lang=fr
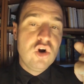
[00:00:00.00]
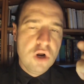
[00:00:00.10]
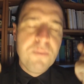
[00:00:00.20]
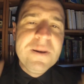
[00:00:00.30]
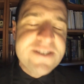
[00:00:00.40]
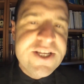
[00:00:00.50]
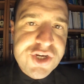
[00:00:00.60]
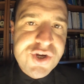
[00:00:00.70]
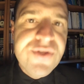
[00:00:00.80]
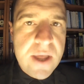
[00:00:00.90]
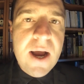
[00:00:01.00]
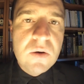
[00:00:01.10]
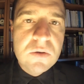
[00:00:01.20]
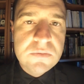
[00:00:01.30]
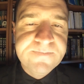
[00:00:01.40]
le PlayStation Now.
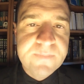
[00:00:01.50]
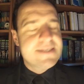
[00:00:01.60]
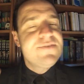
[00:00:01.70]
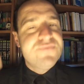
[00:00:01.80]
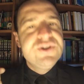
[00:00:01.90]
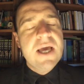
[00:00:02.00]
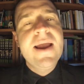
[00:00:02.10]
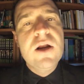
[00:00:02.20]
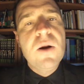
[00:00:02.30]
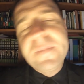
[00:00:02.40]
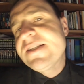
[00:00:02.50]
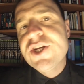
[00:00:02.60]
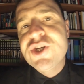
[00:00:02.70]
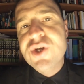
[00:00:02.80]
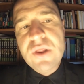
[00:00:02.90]
Ce qui veut dire avec le
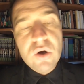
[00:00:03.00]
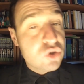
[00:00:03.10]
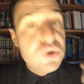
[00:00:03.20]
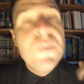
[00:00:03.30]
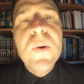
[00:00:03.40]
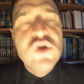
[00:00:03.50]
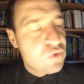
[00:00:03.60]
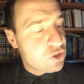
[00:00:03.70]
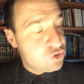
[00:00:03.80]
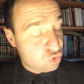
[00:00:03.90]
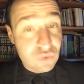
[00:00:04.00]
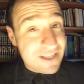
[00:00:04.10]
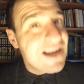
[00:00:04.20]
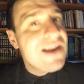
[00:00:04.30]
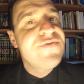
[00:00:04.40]
PlayStation Now que tu peux jouer sur ton
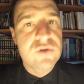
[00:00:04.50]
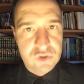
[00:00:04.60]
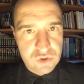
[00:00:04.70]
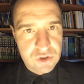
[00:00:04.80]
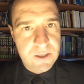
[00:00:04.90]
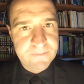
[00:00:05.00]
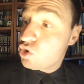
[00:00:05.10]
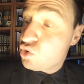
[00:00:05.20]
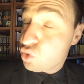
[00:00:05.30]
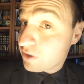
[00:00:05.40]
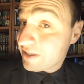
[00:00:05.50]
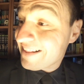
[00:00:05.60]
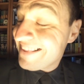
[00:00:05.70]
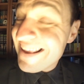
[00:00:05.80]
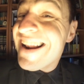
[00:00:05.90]
téléphone Sony. Sur
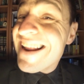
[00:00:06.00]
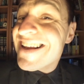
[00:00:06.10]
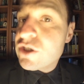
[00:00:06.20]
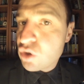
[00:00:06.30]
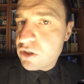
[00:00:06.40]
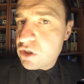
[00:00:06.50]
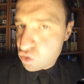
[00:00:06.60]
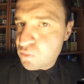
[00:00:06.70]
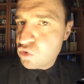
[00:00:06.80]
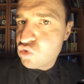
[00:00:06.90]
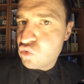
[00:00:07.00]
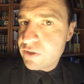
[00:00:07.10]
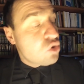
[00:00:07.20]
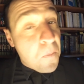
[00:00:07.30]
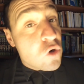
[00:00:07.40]
ta télé Sony, tu peux
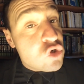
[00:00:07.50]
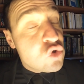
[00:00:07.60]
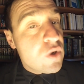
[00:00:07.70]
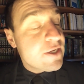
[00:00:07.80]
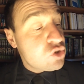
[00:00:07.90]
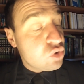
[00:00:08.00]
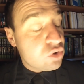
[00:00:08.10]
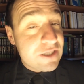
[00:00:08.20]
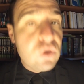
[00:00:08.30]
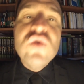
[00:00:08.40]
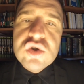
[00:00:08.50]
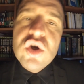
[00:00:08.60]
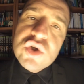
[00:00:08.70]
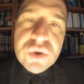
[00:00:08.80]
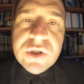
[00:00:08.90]
jouer. Tu peux jouer sur tes
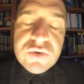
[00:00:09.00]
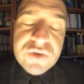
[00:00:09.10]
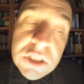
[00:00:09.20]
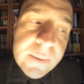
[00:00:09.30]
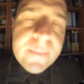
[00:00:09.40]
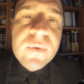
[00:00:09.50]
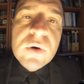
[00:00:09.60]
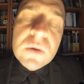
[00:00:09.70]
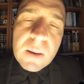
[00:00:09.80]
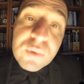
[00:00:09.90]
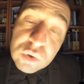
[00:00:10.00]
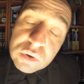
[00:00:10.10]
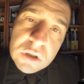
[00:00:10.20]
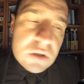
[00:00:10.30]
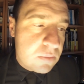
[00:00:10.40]
consoles Sony aussi quand même, euh, un peu.
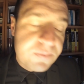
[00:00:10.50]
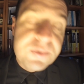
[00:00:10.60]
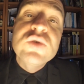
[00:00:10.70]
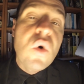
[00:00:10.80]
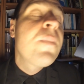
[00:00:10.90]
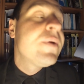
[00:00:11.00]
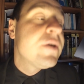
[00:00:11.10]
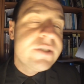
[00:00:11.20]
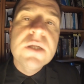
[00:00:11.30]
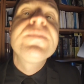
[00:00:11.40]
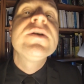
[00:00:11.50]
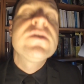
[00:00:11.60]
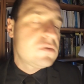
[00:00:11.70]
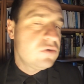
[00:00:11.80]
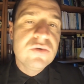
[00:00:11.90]
Hein. PS3, PS4,
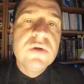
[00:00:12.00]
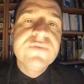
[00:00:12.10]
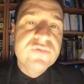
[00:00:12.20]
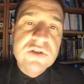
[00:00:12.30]
PS9,